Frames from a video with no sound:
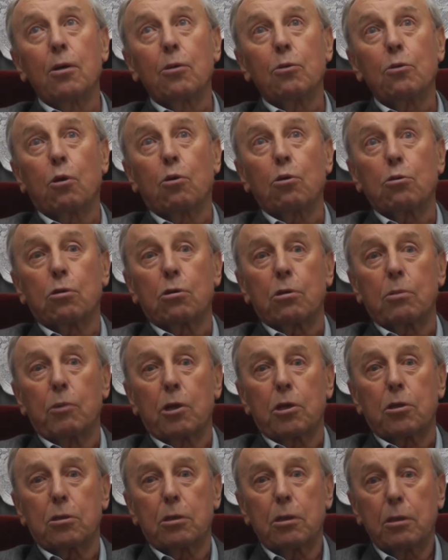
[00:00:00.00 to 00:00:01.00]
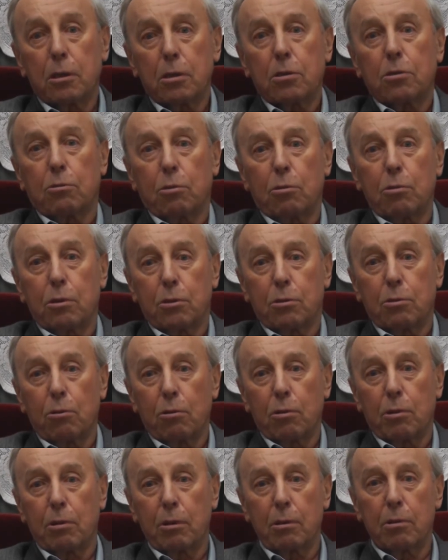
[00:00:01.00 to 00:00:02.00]
«Ну, так это же машина стоит
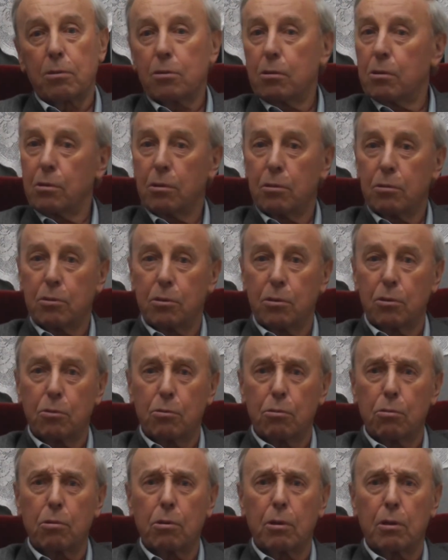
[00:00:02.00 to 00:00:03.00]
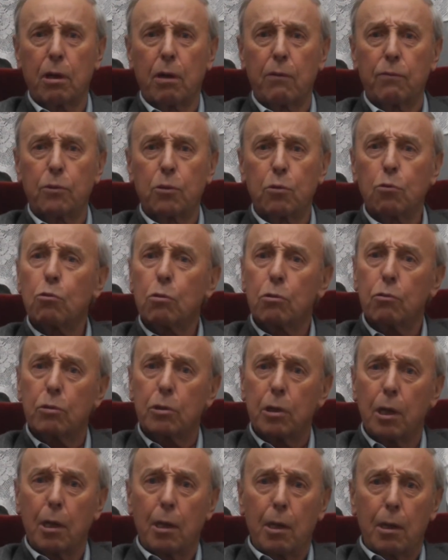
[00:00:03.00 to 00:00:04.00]
столько, это же очень дорого, а вдруг
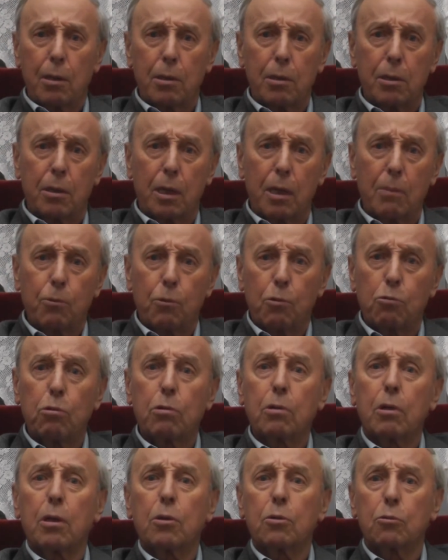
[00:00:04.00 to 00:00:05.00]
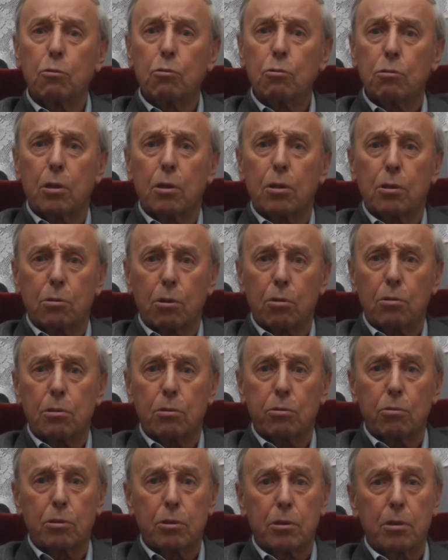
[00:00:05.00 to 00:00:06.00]
вот, не дай бог, украдут или что-то
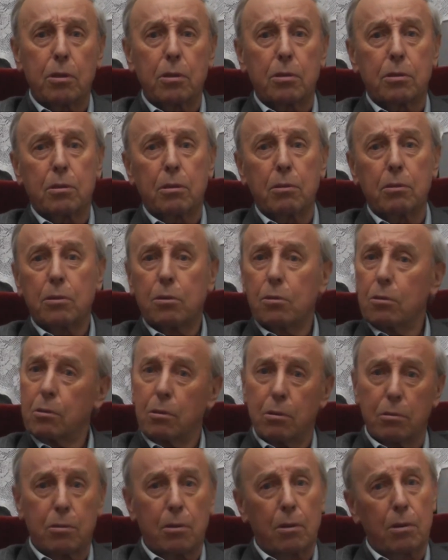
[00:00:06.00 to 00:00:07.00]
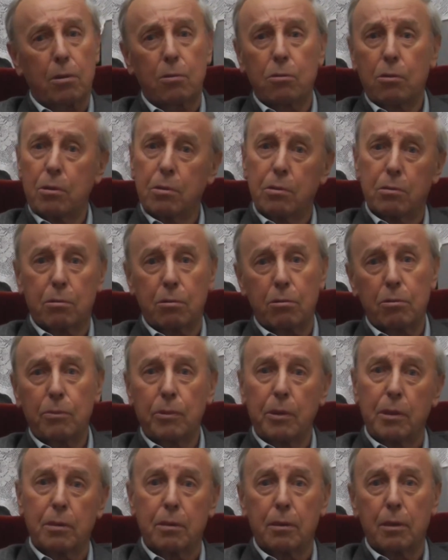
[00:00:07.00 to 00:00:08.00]
случится, ведь это дорогой
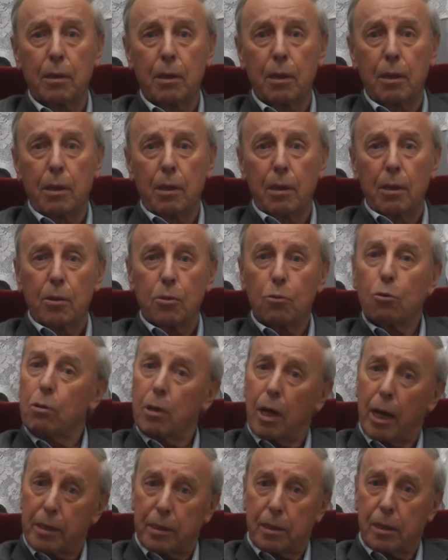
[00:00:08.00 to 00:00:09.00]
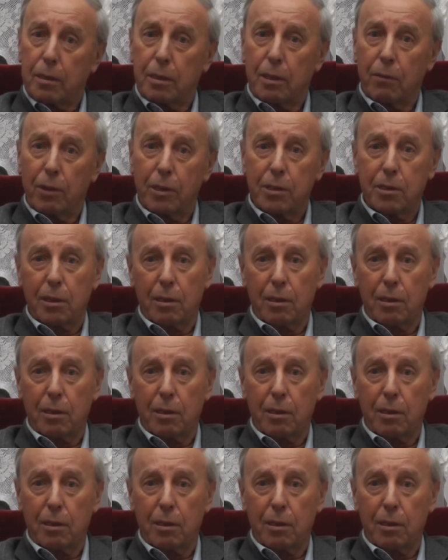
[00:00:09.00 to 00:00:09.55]
инструмент. Ну ладно, давайте